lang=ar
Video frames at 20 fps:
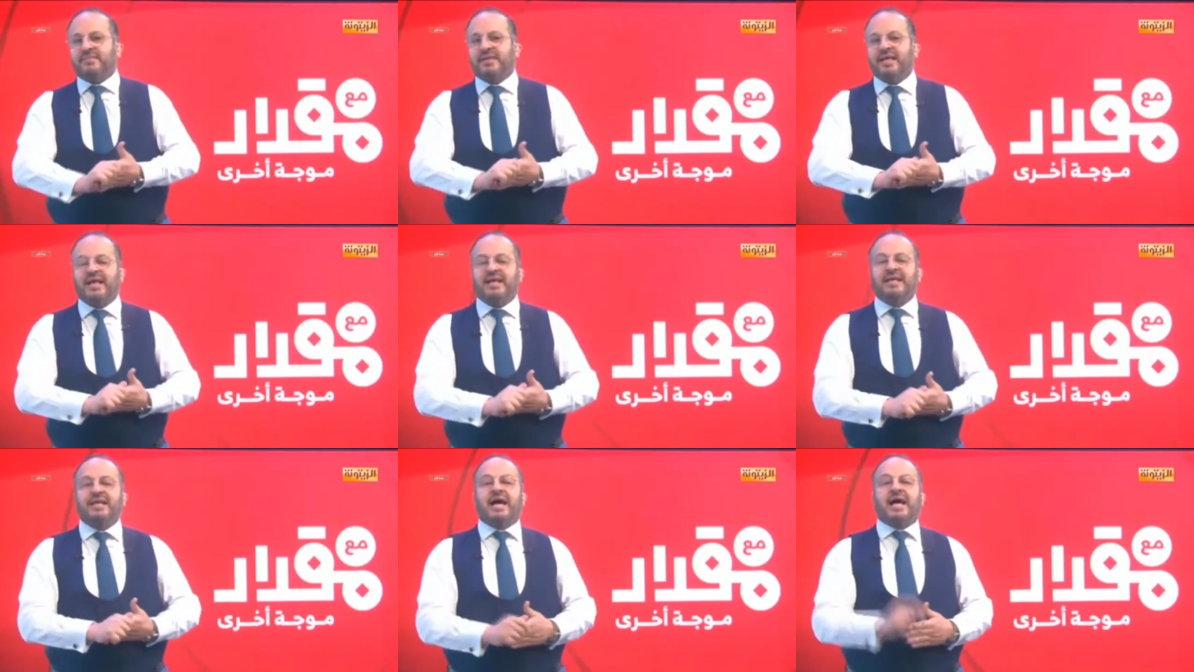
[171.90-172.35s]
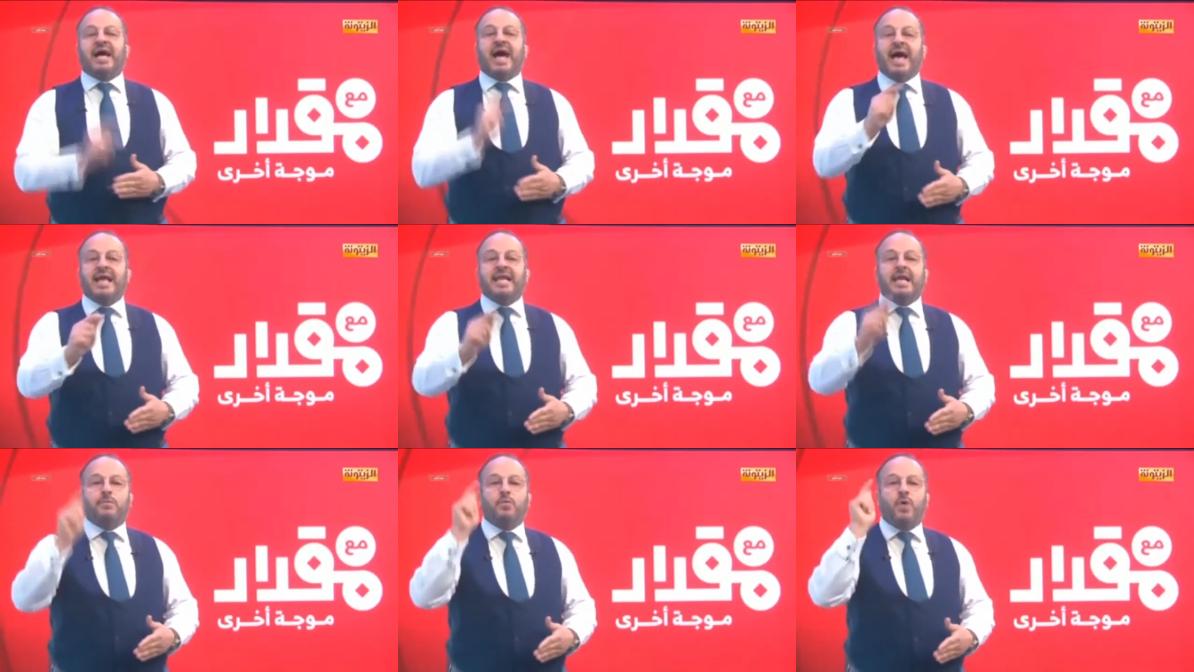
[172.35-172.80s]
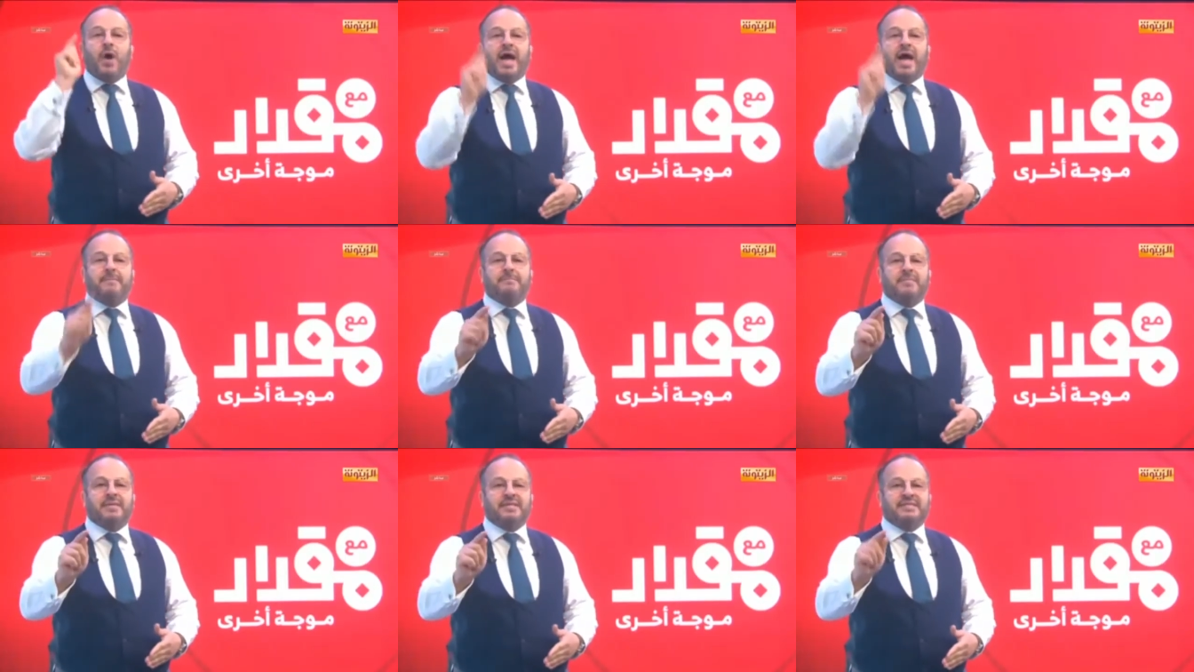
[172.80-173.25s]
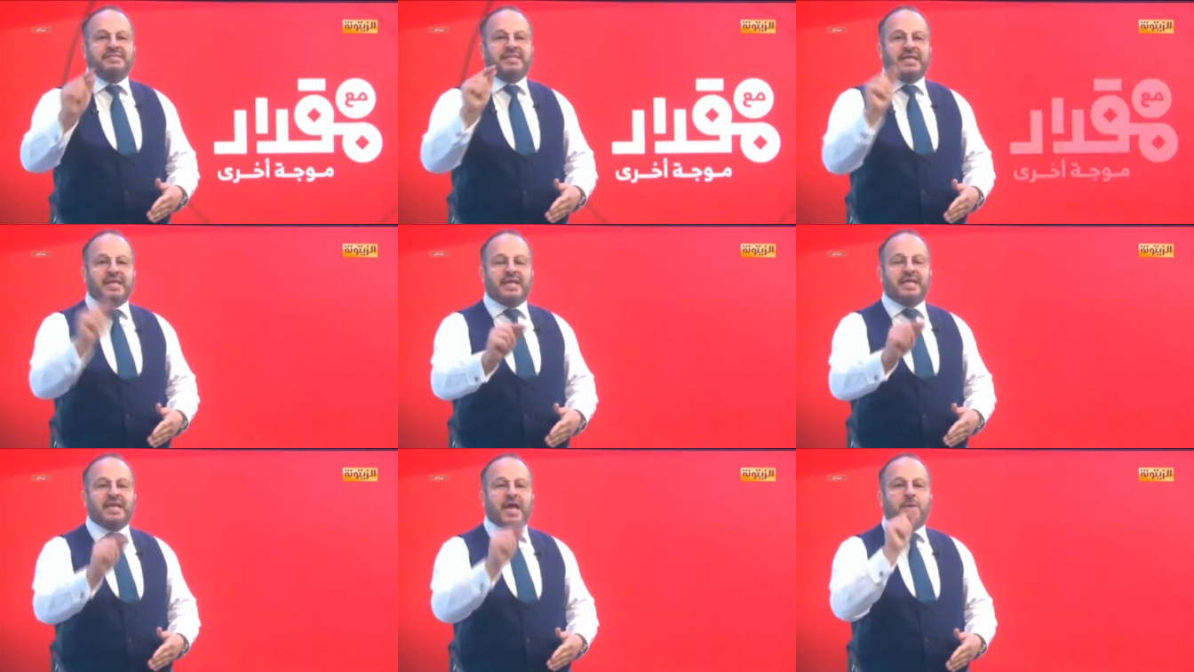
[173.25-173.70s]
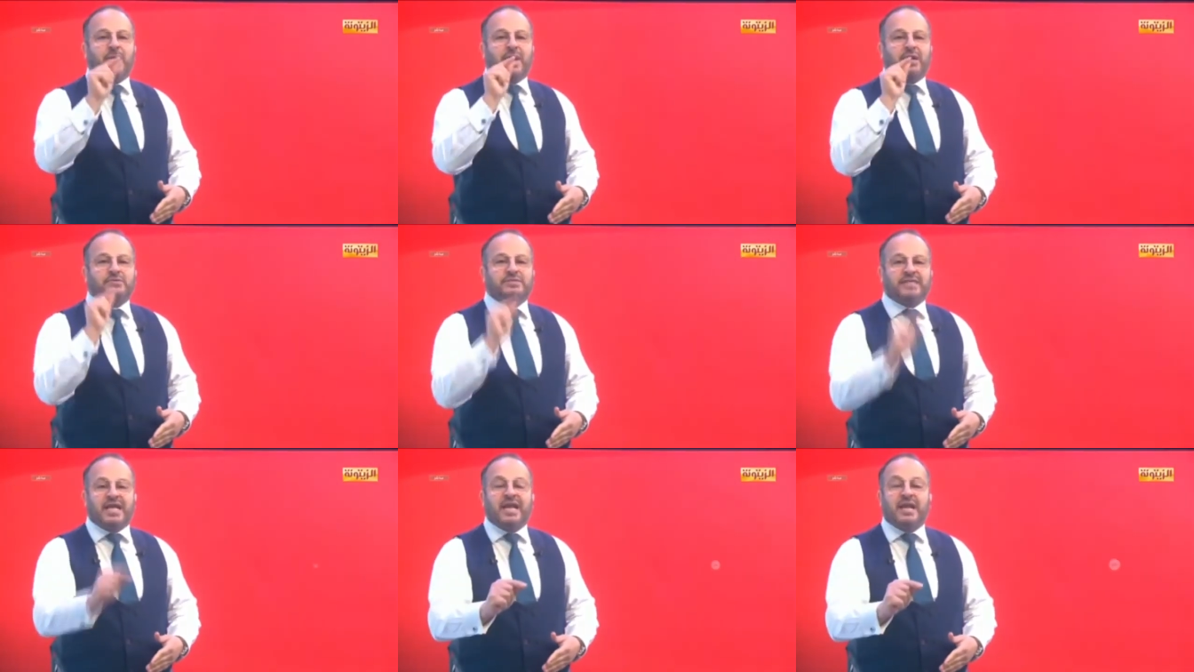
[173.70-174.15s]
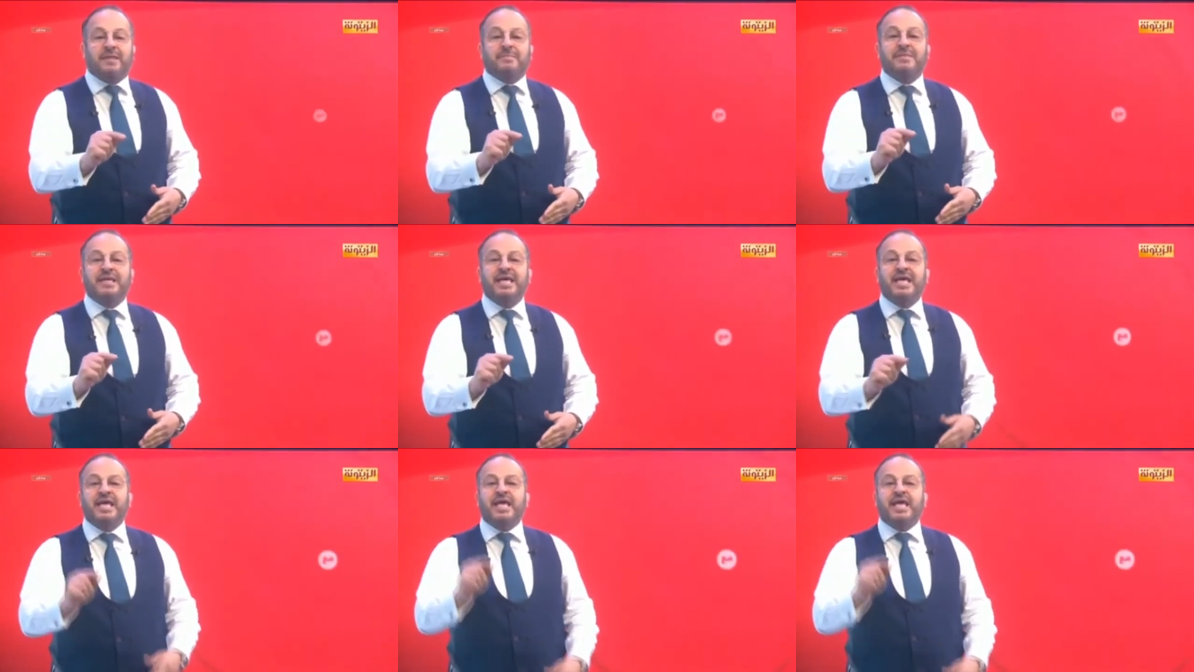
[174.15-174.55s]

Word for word: لقال محمد صلى الله عليه وسلم